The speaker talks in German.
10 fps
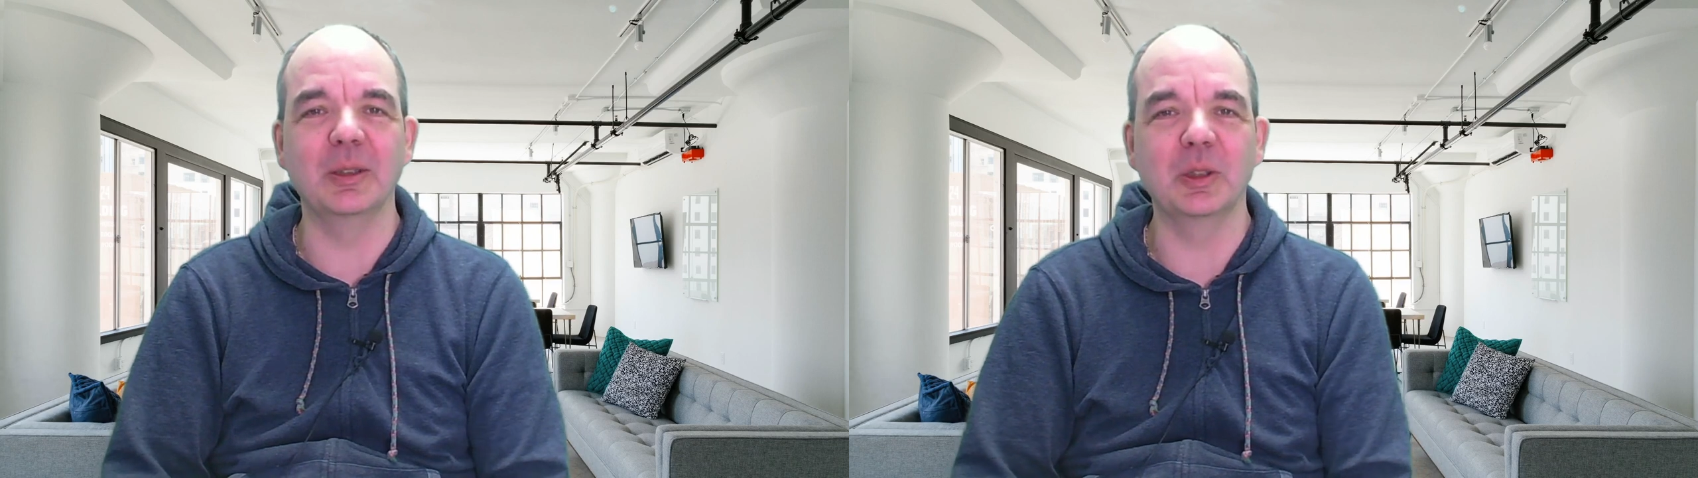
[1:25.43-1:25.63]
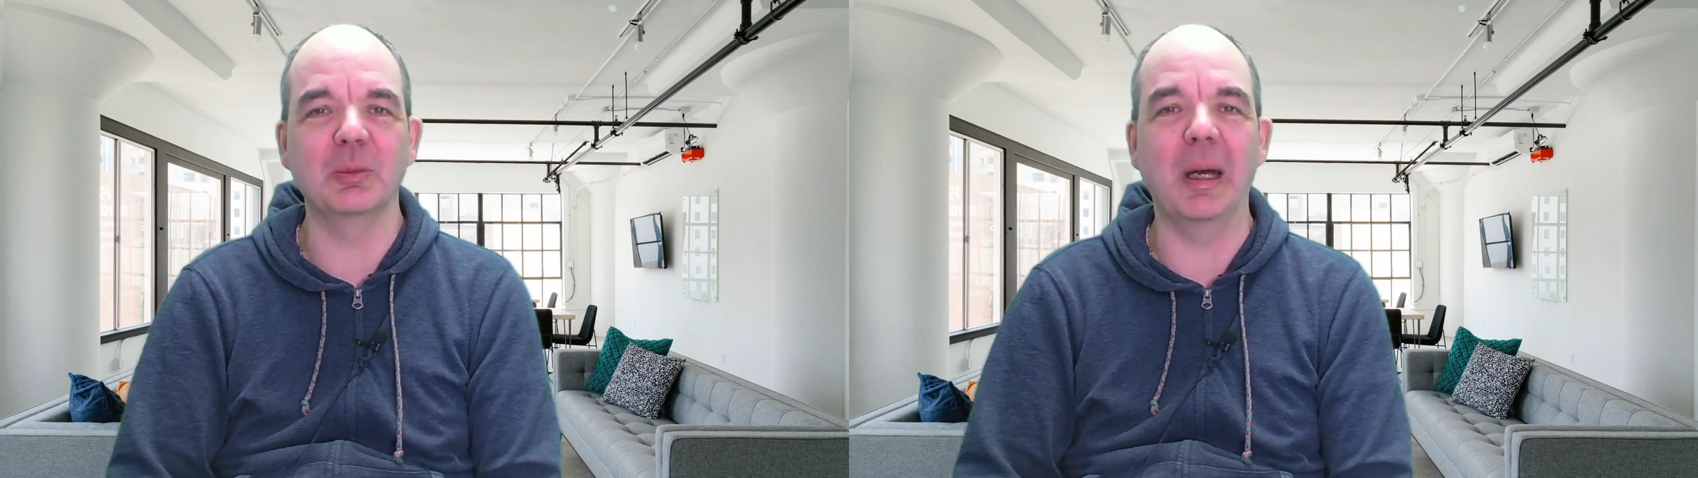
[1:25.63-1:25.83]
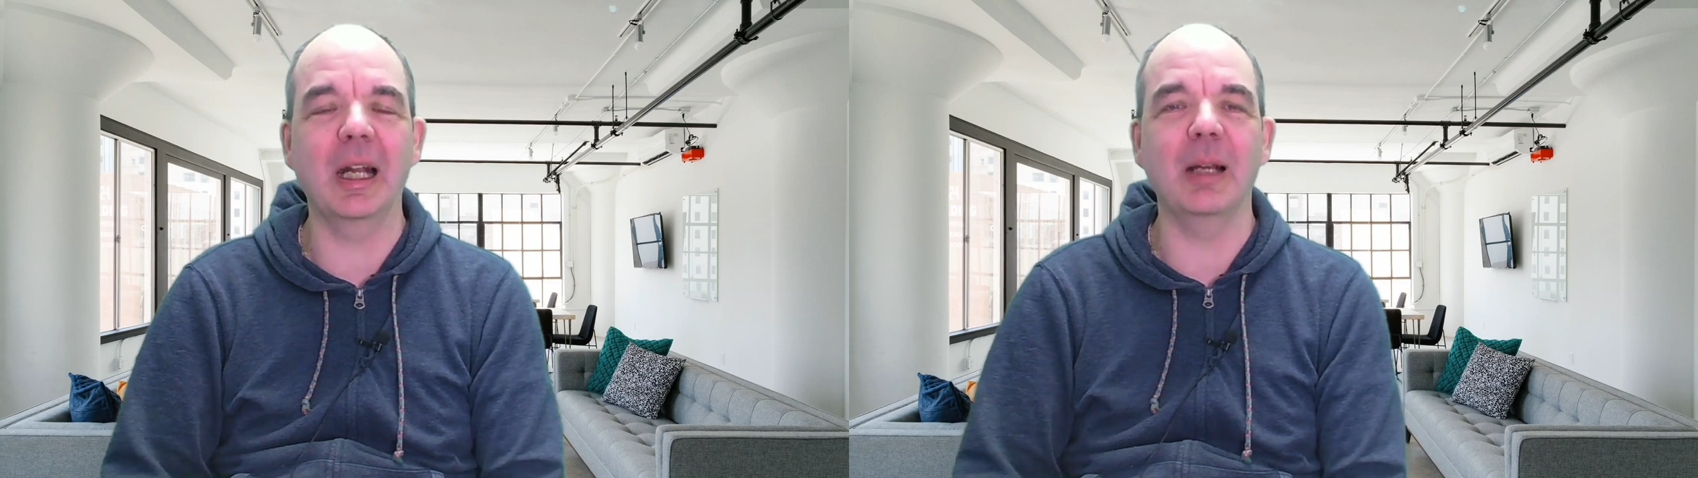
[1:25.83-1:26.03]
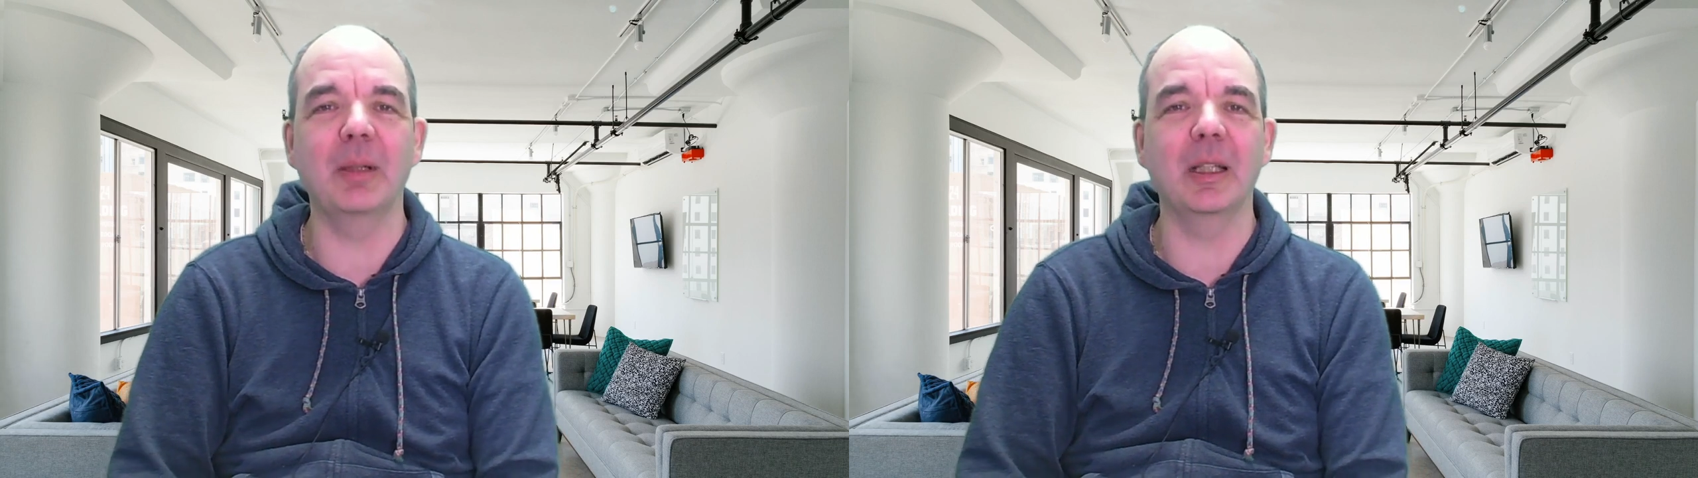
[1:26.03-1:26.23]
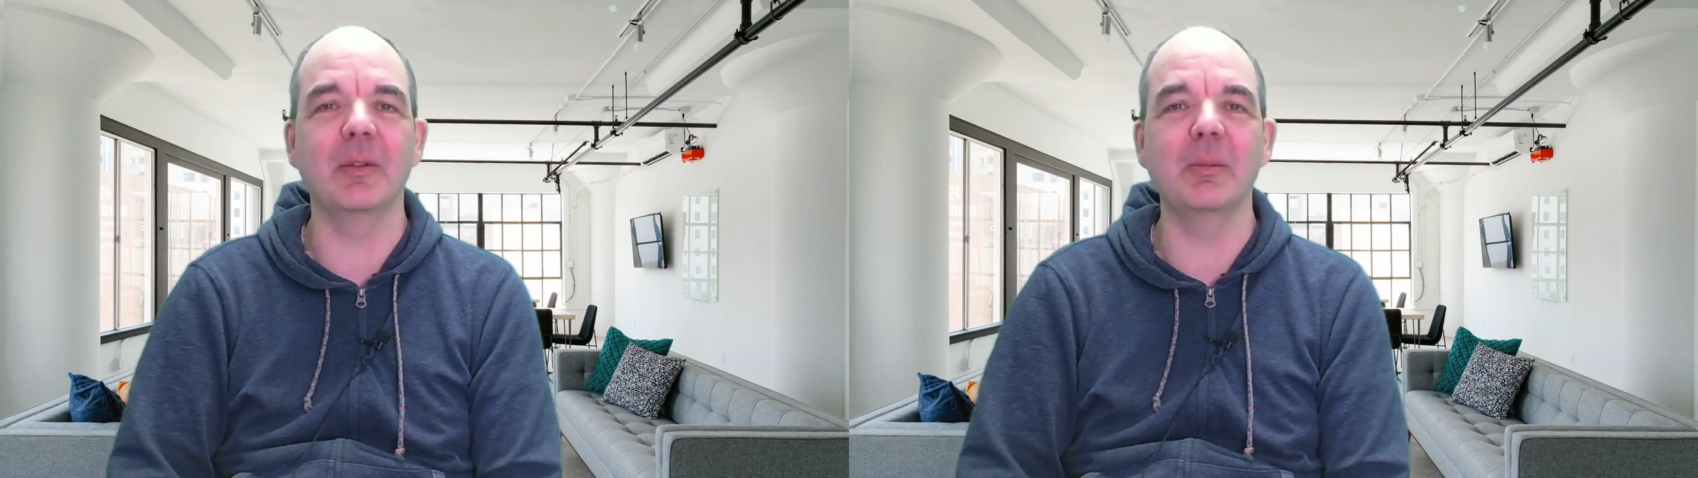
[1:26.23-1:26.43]
Und zwar kann
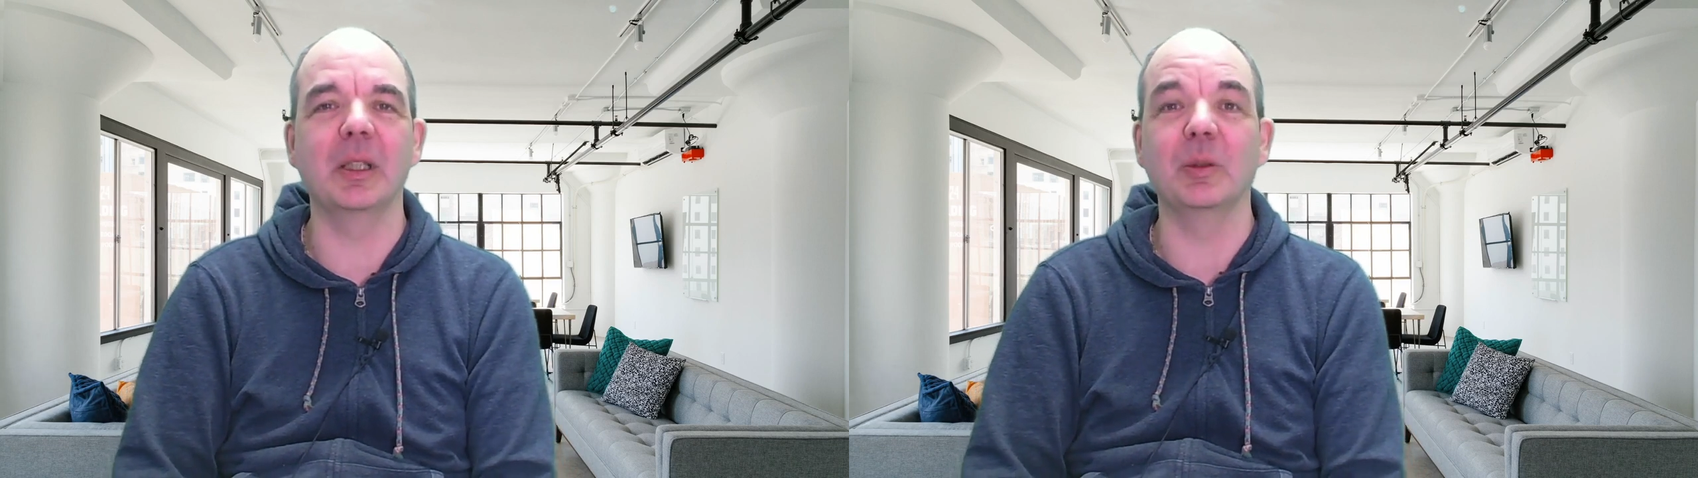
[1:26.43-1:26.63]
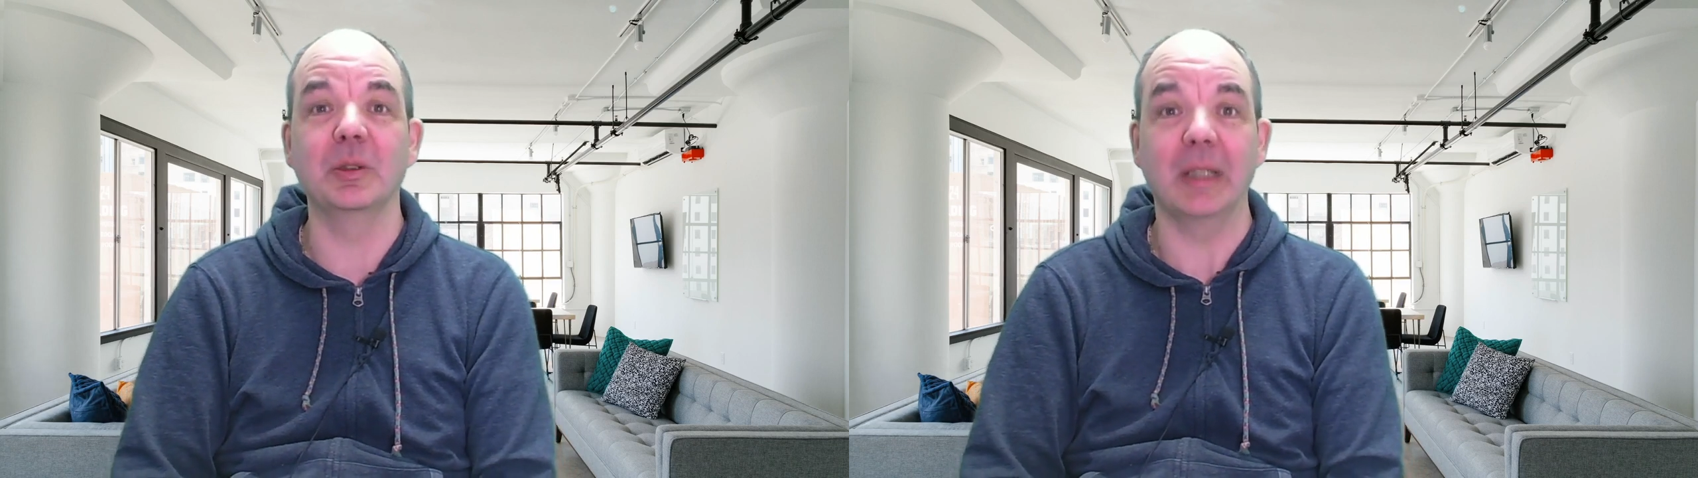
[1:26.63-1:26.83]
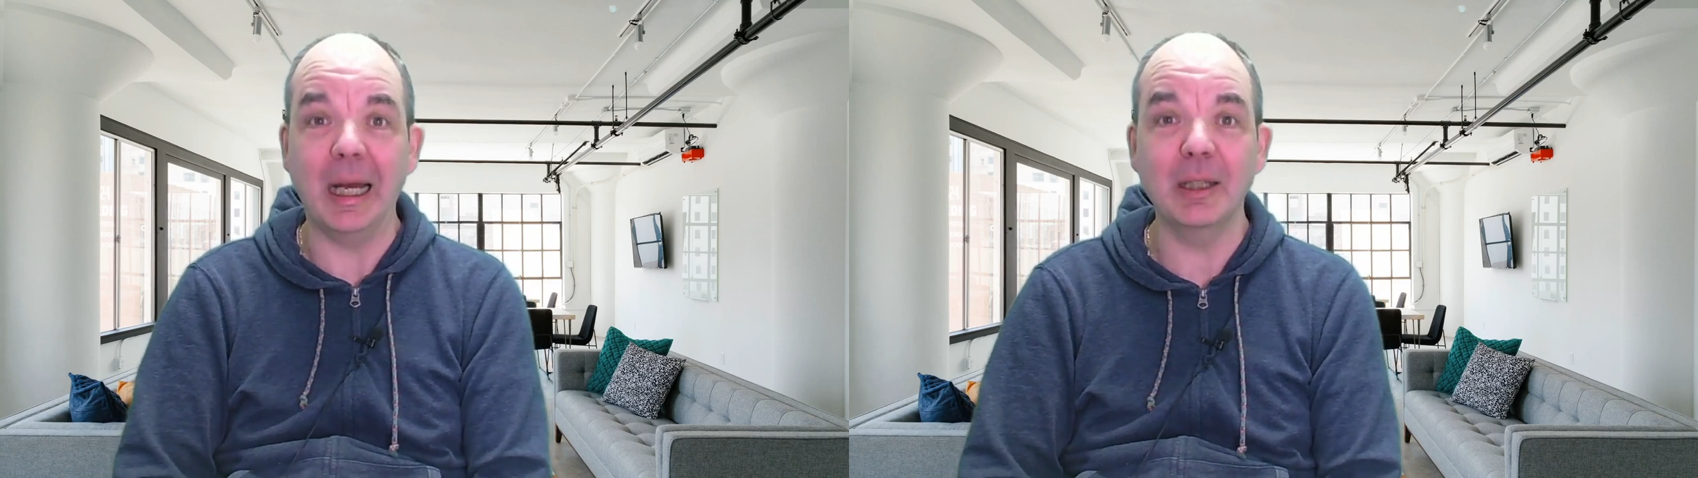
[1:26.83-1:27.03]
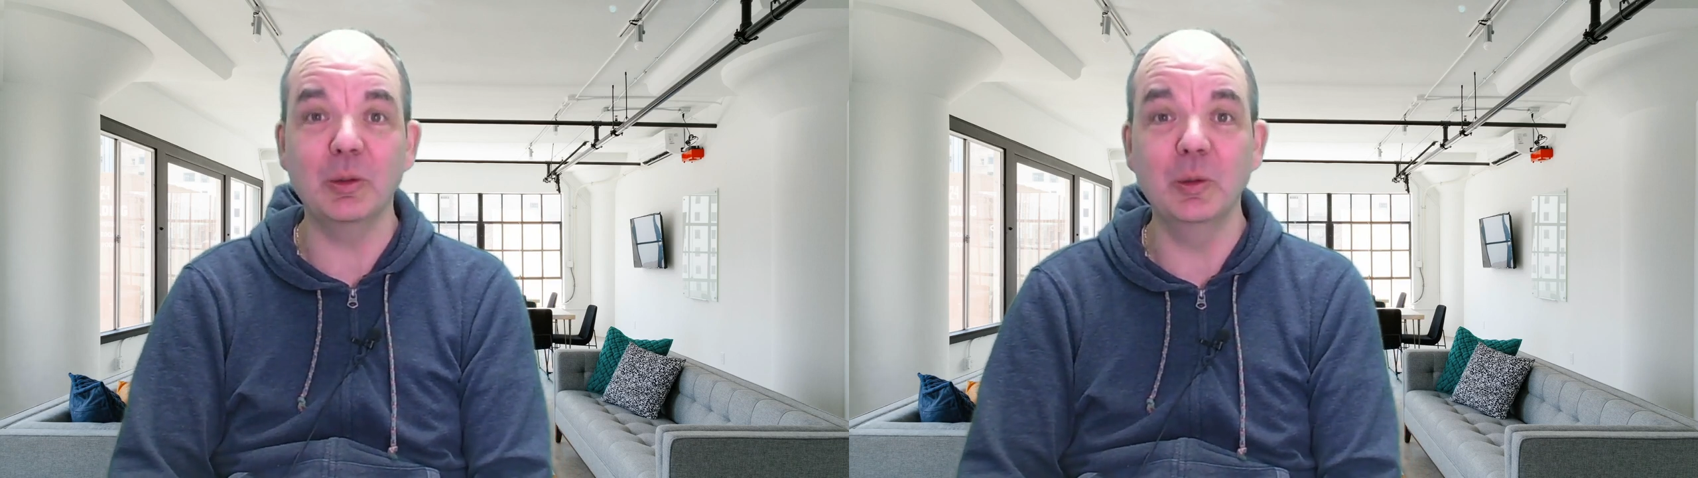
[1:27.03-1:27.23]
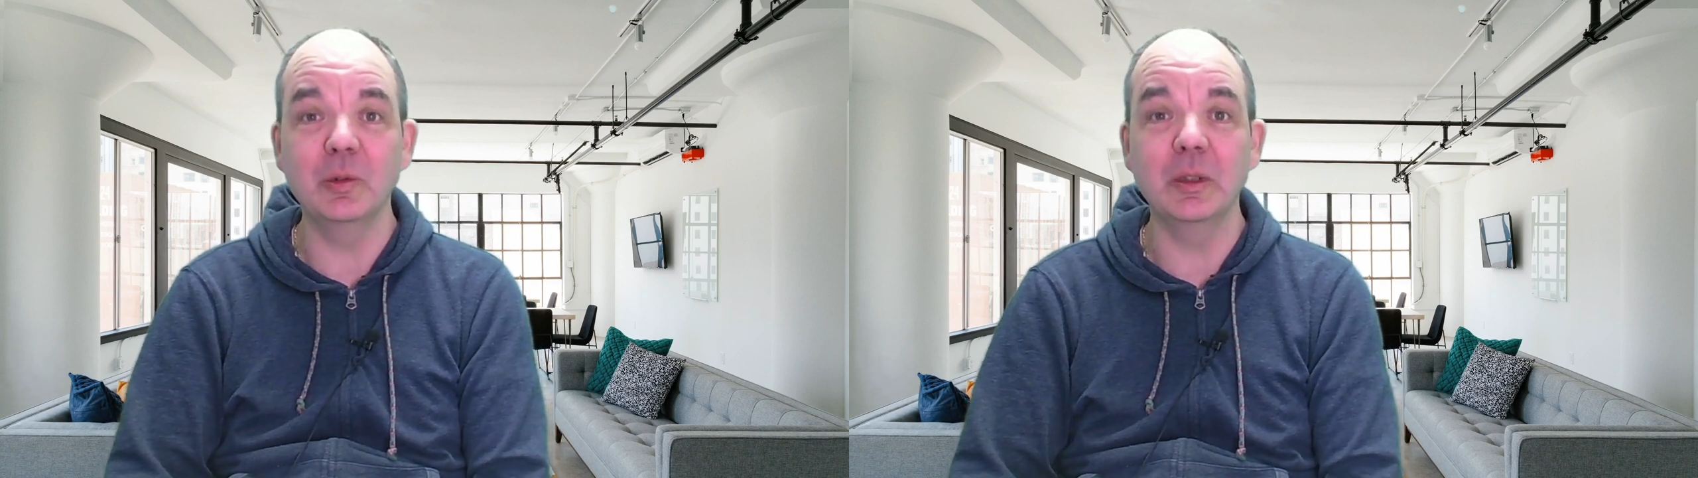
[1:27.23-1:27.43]
man, wenn man uns
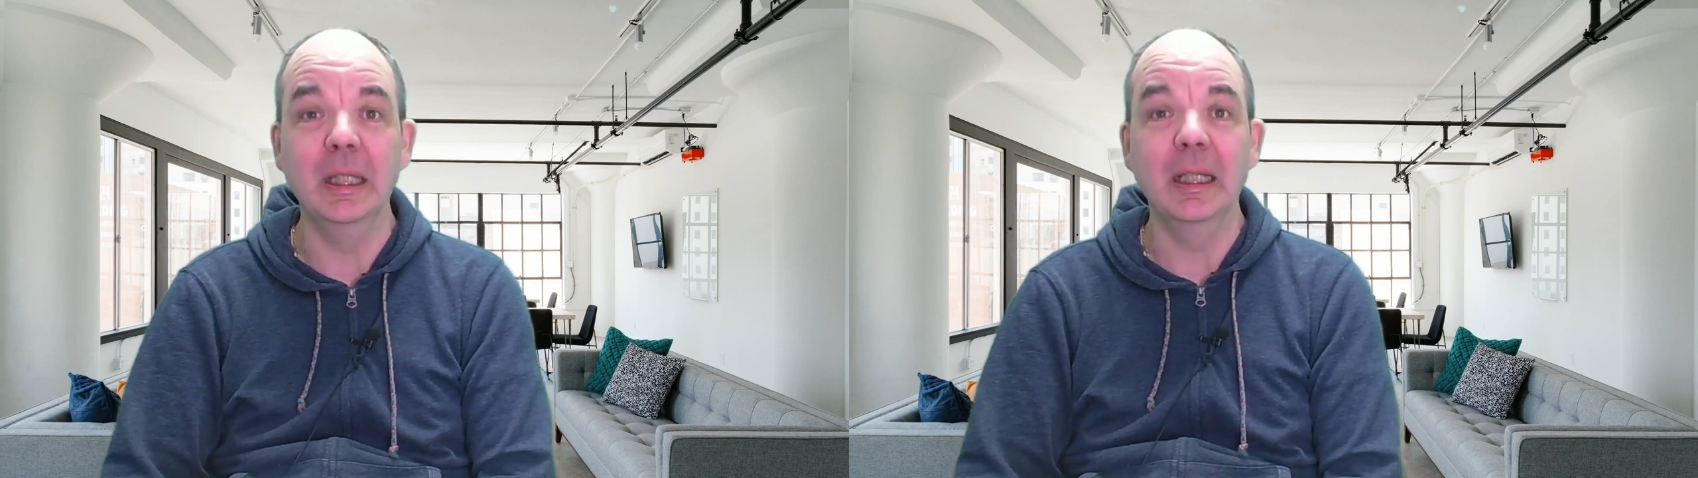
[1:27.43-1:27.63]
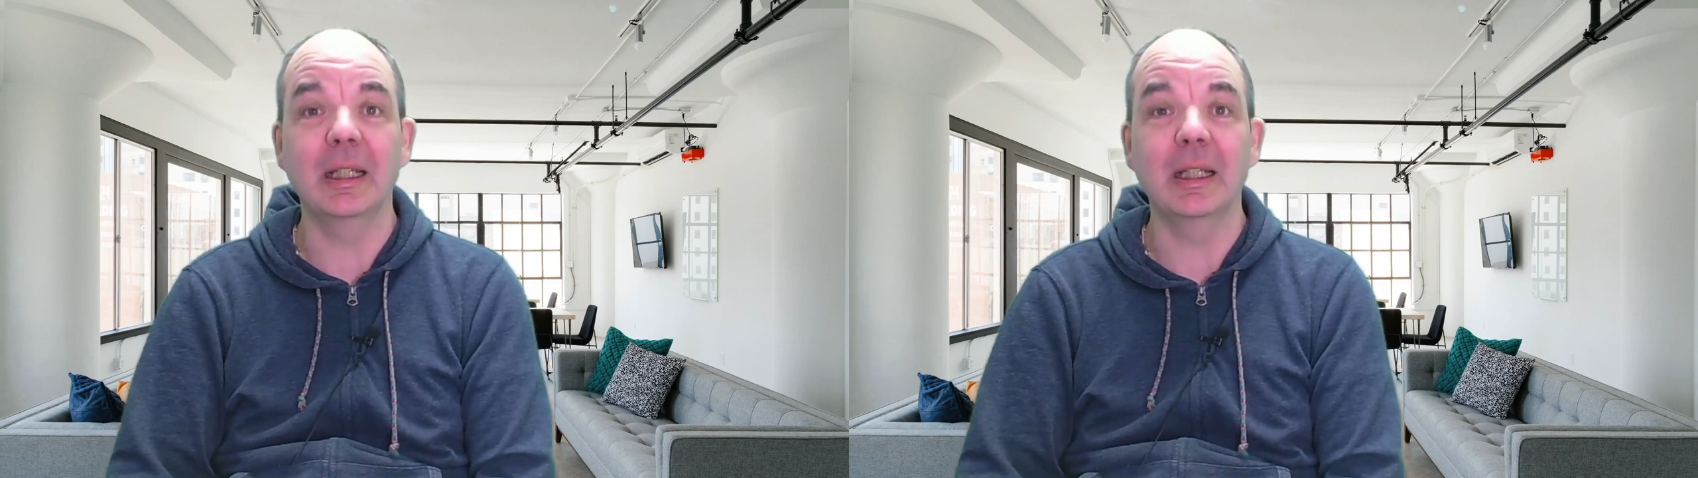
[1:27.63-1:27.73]
anruft,